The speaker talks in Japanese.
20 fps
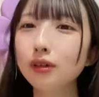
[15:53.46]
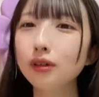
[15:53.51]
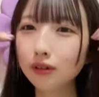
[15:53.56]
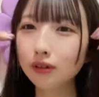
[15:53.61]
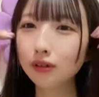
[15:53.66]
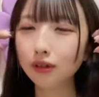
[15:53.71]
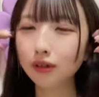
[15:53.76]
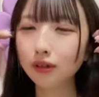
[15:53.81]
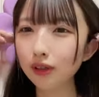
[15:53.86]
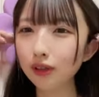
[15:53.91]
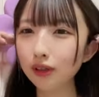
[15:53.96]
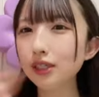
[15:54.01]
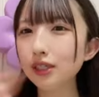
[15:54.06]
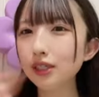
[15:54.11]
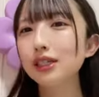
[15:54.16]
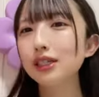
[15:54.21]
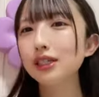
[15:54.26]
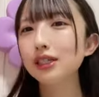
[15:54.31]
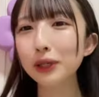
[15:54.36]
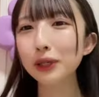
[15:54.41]
い3ココ
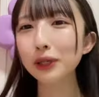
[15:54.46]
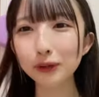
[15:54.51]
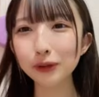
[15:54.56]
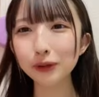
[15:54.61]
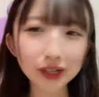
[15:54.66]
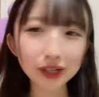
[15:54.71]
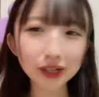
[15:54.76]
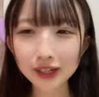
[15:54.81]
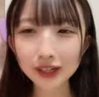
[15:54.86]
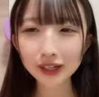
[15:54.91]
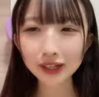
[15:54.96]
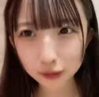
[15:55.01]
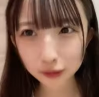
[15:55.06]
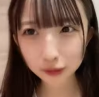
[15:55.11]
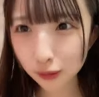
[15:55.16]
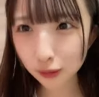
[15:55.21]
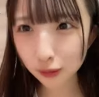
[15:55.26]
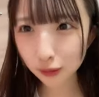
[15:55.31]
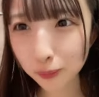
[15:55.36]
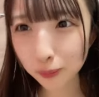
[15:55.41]
は一番あかん
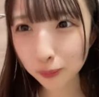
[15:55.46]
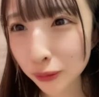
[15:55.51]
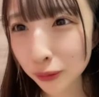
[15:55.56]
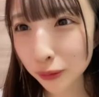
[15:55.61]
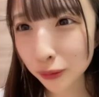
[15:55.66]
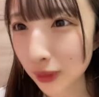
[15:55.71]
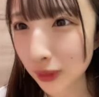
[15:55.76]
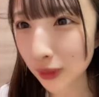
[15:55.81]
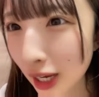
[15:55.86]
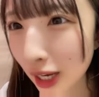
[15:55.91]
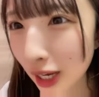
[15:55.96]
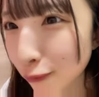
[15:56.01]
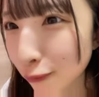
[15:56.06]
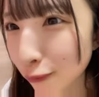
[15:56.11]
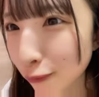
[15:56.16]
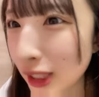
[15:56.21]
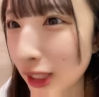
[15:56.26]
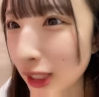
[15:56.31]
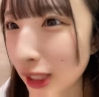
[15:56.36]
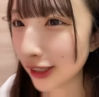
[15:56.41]

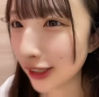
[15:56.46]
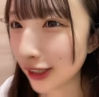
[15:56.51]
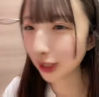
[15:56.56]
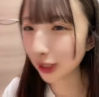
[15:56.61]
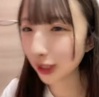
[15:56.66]
一ココで